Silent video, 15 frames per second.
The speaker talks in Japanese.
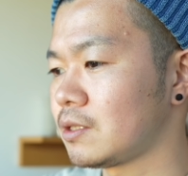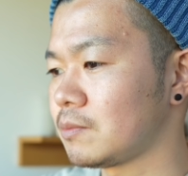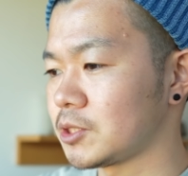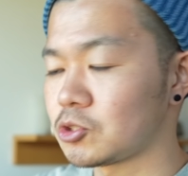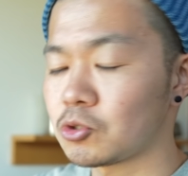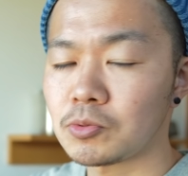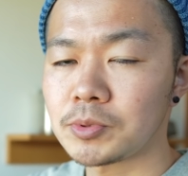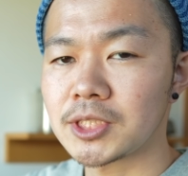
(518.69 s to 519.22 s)
まあ、
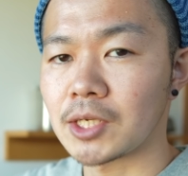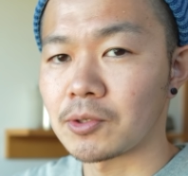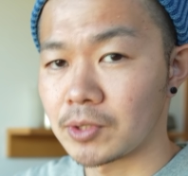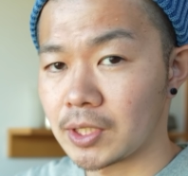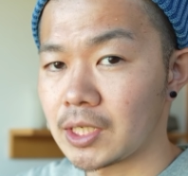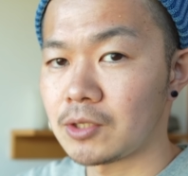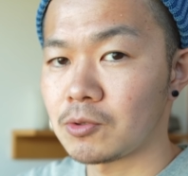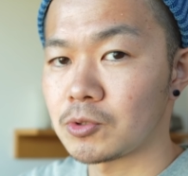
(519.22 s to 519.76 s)
常備菜を
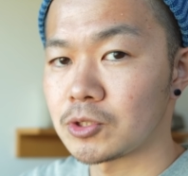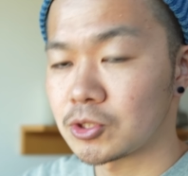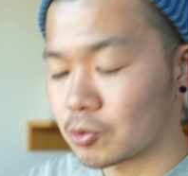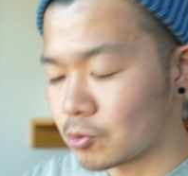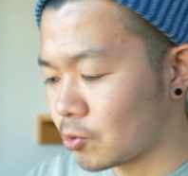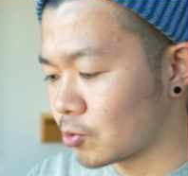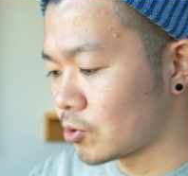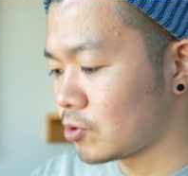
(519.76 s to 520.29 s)
ね用意しと
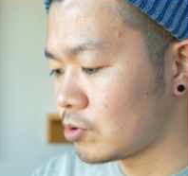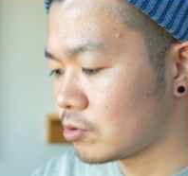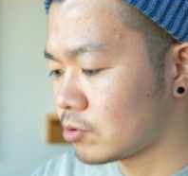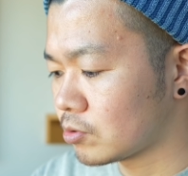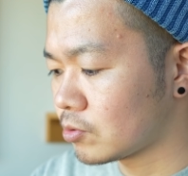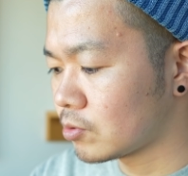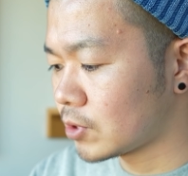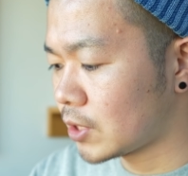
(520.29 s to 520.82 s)
こうという
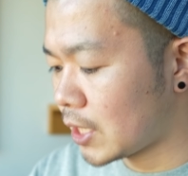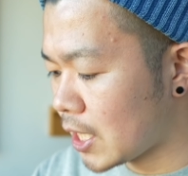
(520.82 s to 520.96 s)
こと